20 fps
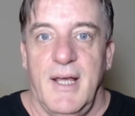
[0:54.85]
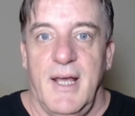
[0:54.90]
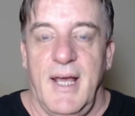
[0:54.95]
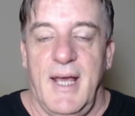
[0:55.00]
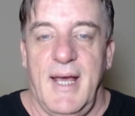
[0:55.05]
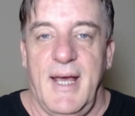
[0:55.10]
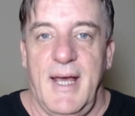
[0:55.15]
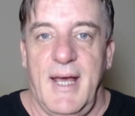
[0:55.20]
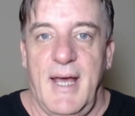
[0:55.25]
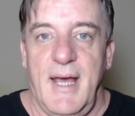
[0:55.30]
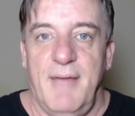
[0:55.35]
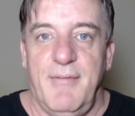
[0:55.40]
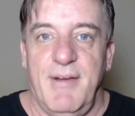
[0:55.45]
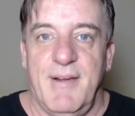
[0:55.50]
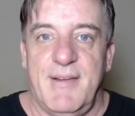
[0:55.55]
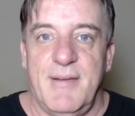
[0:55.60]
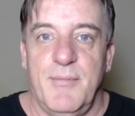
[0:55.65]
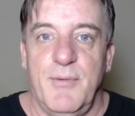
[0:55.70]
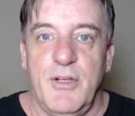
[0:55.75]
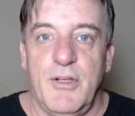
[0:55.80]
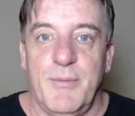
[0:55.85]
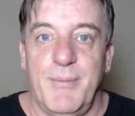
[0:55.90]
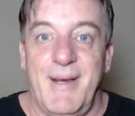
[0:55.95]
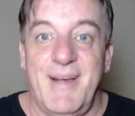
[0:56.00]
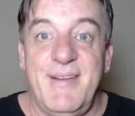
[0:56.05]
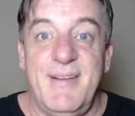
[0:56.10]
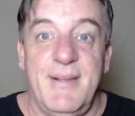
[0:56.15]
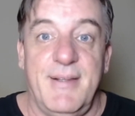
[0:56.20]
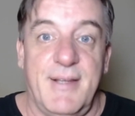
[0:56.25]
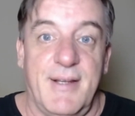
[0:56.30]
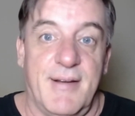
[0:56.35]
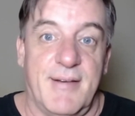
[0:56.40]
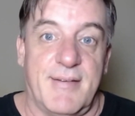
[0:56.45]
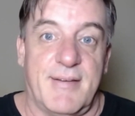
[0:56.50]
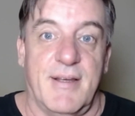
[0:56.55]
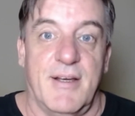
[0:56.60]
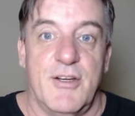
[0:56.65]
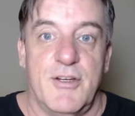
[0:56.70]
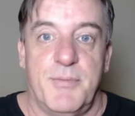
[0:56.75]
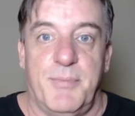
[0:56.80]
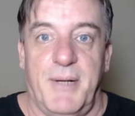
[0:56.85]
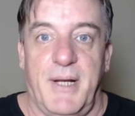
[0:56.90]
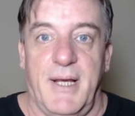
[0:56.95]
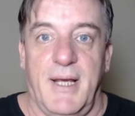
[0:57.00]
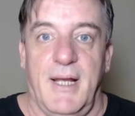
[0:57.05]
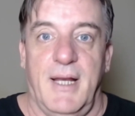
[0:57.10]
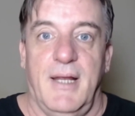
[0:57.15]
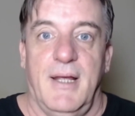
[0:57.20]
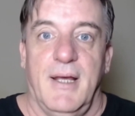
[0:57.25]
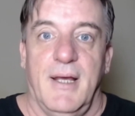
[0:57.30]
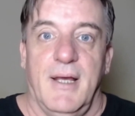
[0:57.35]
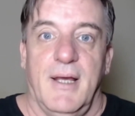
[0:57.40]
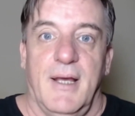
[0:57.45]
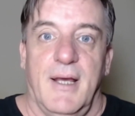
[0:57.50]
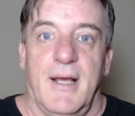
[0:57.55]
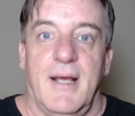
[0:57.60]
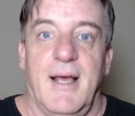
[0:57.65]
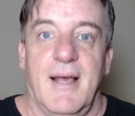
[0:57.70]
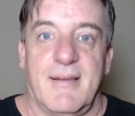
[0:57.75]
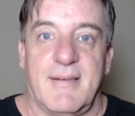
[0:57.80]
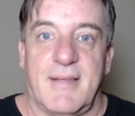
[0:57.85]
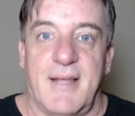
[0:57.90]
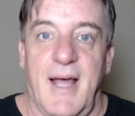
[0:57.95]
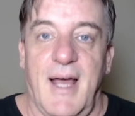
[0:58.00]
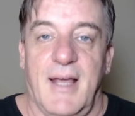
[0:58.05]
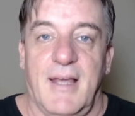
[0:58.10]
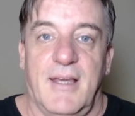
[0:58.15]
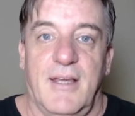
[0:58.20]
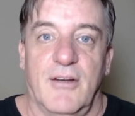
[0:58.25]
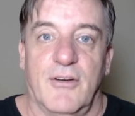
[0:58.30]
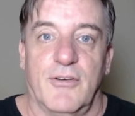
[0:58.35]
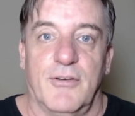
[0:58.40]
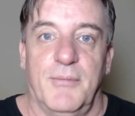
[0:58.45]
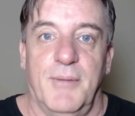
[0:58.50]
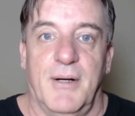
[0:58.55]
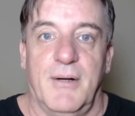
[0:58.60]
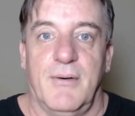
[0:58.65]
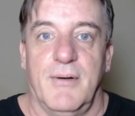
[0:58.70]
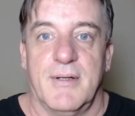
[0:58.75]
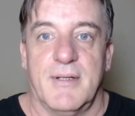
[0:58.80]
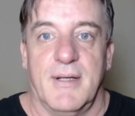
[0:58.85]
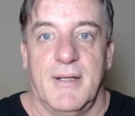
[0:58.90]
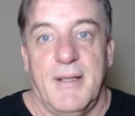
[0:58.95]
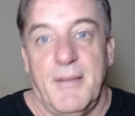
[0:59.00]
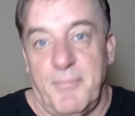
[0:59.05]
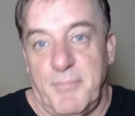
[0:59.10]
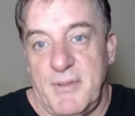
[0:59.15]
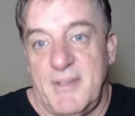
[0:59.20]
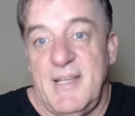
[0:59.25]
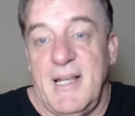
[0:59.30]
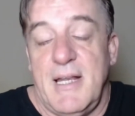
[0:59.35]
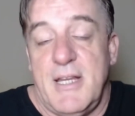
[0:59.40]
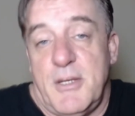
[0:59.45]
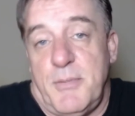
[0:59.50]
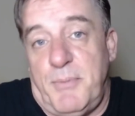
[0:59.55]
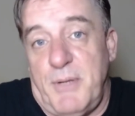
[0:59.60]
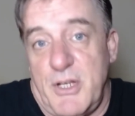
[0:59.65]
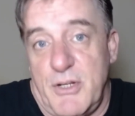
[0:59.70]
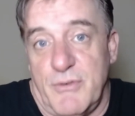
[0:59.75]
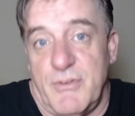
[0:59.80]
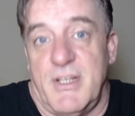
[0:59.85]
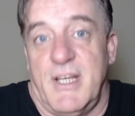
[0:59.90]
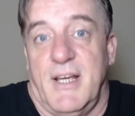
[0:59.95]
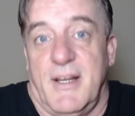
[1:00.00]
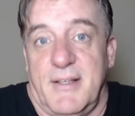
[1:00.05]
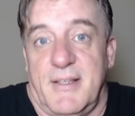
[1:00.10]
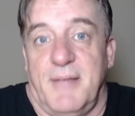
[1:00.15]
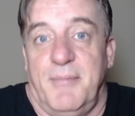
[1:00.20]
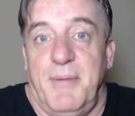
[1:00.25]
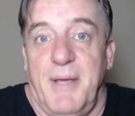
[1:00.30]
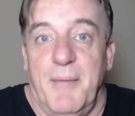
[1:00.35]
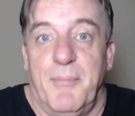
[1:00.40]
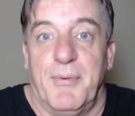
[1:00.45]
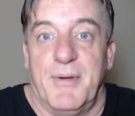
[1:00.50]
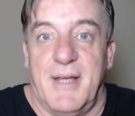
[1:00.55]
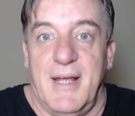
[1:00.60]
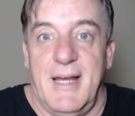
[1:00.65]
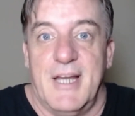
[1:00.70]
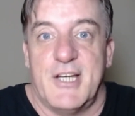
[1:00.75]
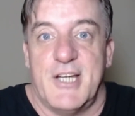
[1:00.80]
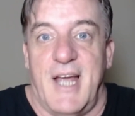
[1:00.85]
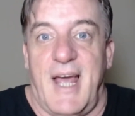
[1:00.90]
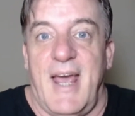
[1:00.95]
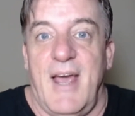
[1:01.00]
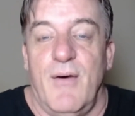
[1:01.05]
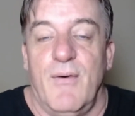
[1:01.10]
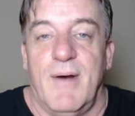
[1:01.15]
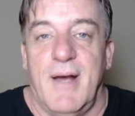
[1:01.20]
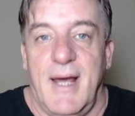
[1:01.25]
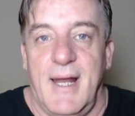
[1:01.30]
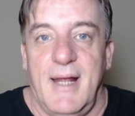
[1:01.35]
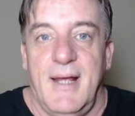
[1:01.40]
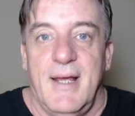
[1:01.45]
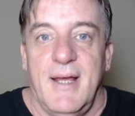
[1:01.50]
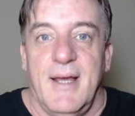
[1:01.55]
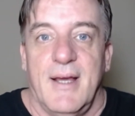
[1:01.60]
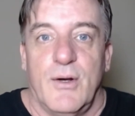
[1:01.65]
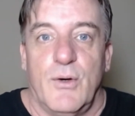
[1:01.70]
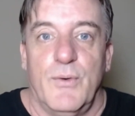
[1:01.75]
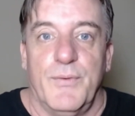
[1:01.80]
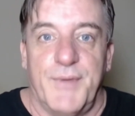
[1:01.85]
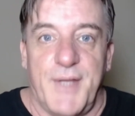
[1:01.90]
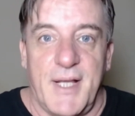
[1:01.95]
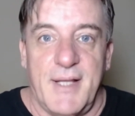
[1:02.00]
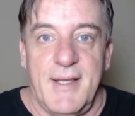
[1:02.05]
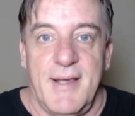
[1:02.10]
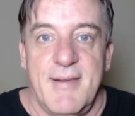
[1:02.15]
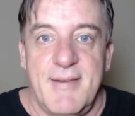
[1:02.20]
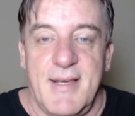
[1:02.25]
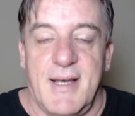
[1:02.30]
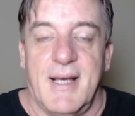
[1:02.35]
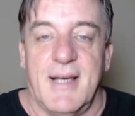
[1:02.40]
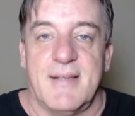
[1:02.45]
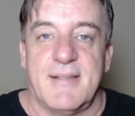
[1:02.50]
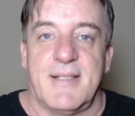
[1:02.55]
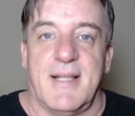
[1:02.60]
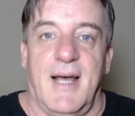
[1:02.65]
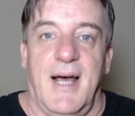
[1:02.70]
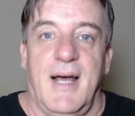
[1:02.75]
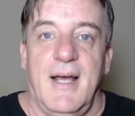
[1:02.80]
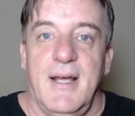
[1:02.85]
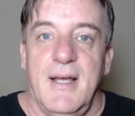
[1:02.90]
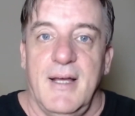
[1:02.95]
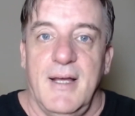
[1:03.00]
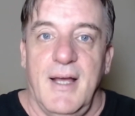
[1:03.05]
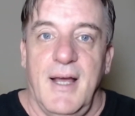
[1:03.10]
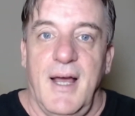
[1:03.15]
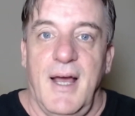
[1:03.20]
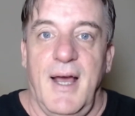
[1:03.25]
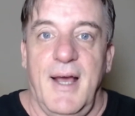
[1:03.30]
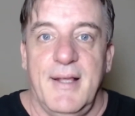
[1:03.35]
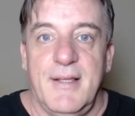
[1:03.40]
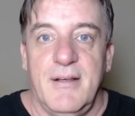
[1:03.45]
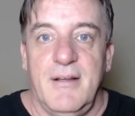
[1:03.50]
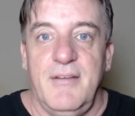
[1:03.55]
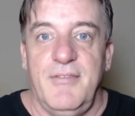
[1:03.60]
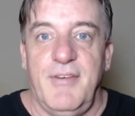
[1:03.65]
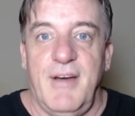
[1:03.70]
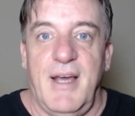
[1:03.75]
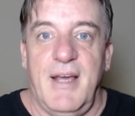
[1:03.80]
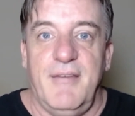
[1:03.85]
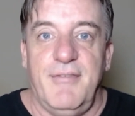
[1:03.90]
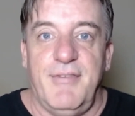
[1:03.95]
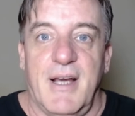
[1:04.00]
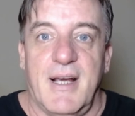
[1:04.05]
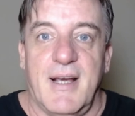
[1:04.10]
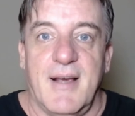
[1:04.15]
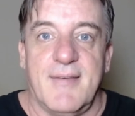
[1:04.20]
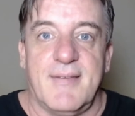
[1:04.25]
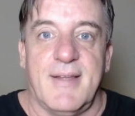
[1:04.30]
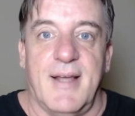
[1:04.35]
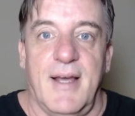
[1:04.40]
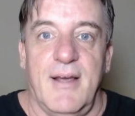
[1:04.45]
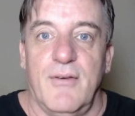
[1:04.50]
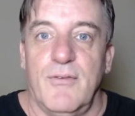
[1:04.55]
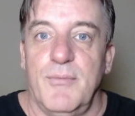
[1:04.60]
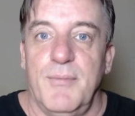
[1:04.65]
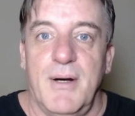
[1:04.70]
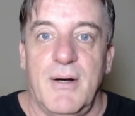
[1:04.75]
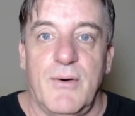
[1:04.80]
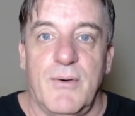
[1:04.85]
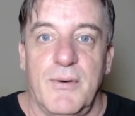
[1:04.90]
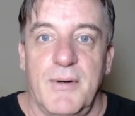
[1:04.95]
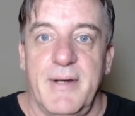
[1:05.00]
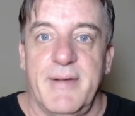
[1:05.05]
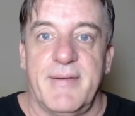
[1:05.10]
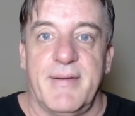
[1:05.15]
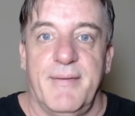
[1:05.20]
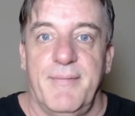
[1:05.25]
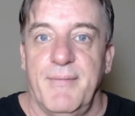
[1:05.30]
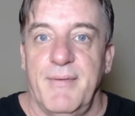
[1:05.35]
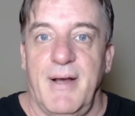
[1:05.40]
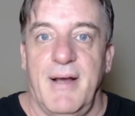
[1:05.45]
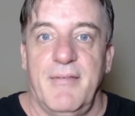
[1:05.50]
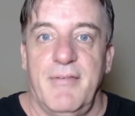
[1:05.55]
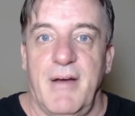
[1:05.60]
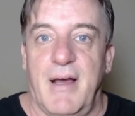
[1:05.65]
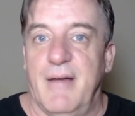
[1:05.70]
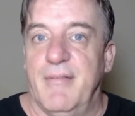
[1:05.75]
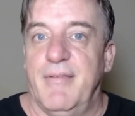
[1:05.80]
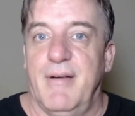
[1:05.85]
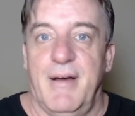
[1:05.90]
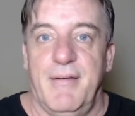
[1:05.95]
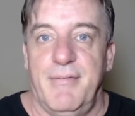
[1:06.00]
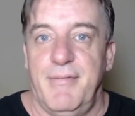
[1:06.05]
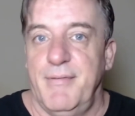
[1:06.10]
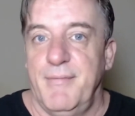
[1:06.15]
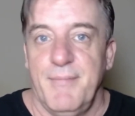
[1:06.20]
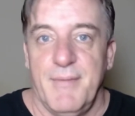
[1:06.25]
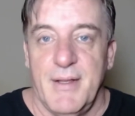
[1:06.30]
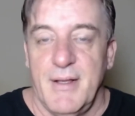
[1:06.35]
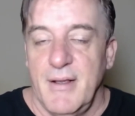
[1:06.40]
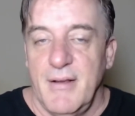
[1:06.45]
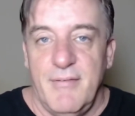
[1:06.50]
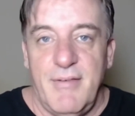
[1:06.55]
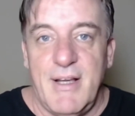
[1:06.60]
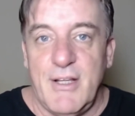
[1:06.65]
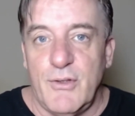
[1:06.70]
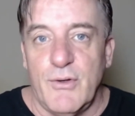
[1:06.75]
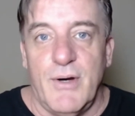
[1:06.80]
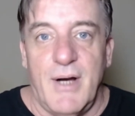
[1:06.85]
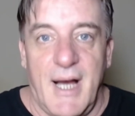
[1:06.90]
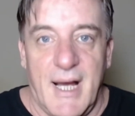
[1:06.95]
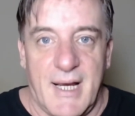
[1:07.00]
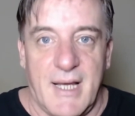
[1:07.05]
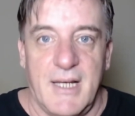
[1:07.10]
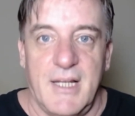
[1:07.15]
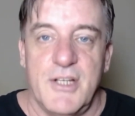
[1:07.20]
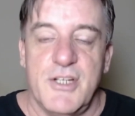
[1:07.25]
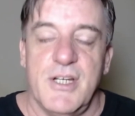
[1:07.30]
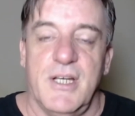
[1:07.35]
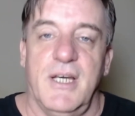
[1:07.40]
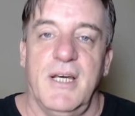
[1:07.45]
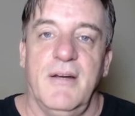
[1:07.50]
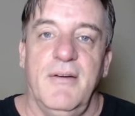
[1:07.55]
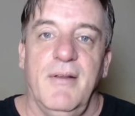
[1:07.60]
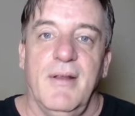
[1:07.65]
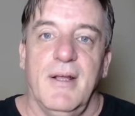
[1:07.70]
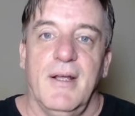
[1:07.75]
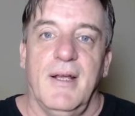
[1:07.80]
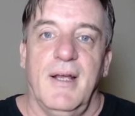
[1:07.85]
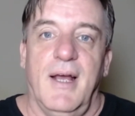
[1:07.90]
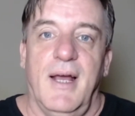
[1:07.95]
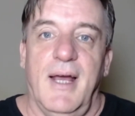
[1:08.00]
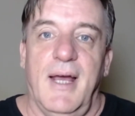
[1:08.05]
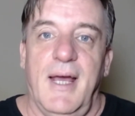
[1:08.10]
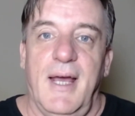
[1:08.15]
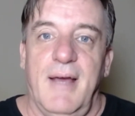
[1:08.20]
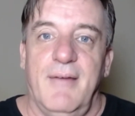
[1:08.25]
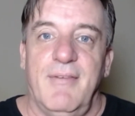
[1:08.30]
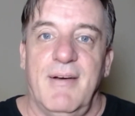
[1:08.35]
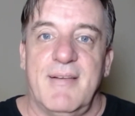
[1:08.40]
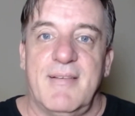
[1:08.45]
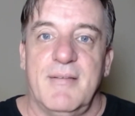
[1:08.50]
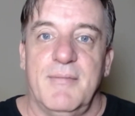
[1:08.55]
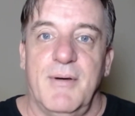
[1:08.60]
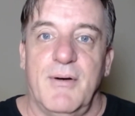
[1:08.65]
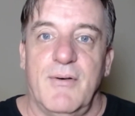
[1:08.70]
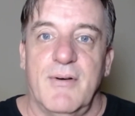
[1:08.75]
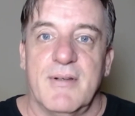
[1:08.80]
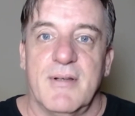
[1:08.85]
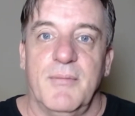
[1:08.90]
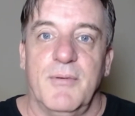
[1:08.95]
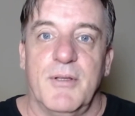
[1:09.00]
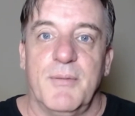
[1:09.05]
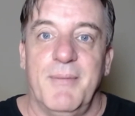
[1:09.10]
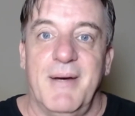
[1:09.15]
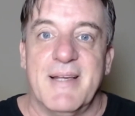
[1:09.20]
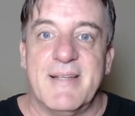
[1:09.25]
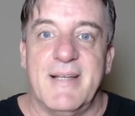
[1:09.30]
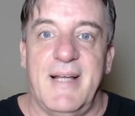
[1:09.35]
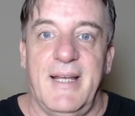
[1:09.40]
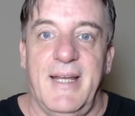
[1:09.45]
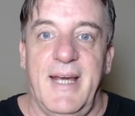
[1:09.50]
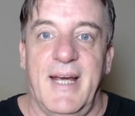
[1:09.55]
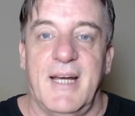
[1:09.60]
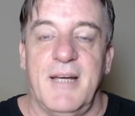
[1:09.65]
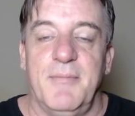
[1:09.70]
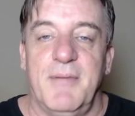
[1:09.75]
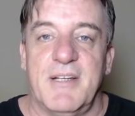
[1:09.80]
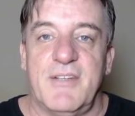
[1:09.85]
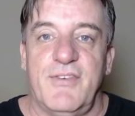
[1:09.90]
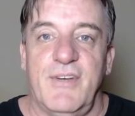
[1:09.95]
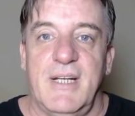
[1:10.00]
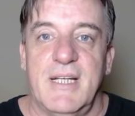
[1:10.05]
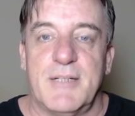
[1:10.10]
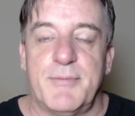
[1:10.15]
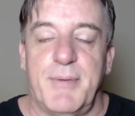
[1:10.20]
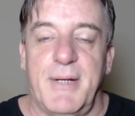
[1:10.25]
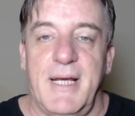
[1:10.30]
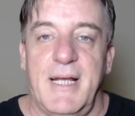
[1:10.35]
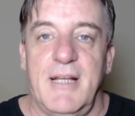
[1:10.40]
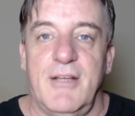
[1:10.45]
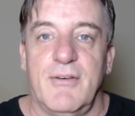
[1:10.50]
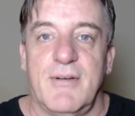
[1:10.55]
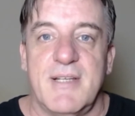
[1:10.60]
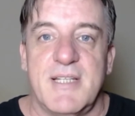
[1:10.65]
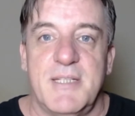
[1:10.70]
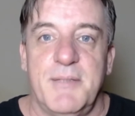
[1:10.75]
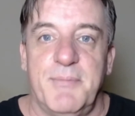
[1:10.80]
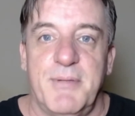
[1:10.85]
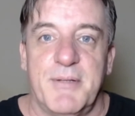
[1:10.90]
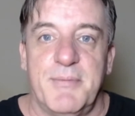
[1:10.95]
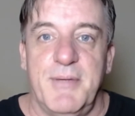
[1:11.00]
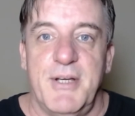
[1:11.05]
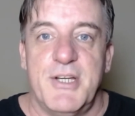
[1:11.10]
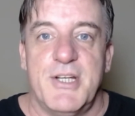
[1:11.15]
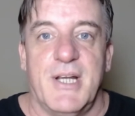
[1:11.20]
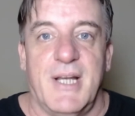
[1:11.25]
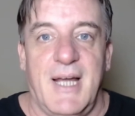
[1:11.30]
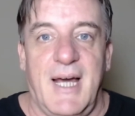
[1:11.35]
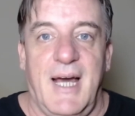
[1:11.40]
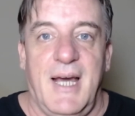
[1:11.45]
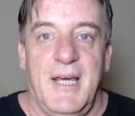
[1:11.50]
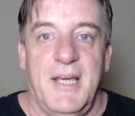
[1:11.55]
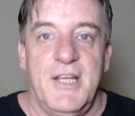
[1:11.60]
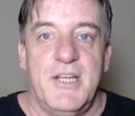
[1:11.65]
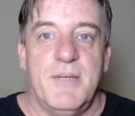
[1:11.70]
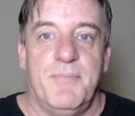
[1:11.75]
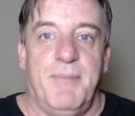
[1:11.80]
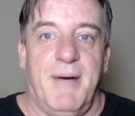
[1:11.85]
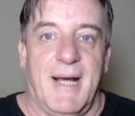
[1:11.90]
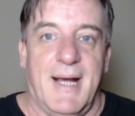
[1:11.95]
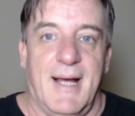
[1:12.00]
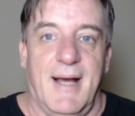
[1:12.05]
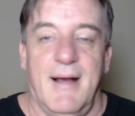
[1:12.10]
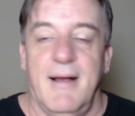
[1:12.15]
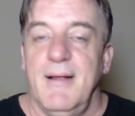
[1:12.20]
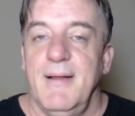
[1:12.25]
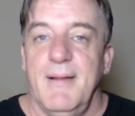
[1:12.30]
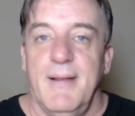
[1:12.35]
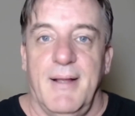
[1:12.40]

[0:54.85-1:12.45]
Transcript: é, é, vai ser muito mais interessante para ele gastar aquilo numa coisa. Se ele te pediu dinheiro também é porque ele já é um cara com tendência a gastar. Aí, ah, então ele vai, gastar em alguma coisa, vai, vai, vai, vai torrar aquele dinheiro, é, vai ser uma coisa muito mais alegre, mais feliz para ele do que simplesmente ir lá e te pagar.